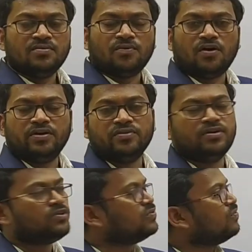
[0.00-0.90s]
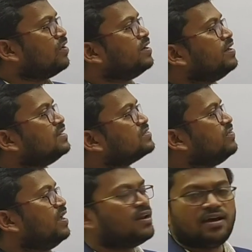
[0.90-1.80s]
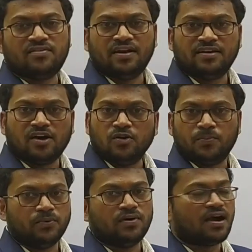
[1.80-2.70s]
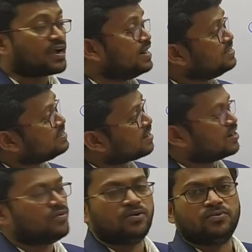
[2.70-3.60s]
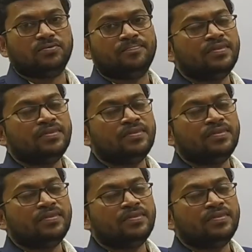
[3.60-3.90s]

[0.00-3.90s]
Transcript: ఫార్టీ వన్ టు ఫార్టీ నైన్ స్కేల్ రావాలంటే ఆ లోపు అక్కడి నుంచి అక్కడ వరకు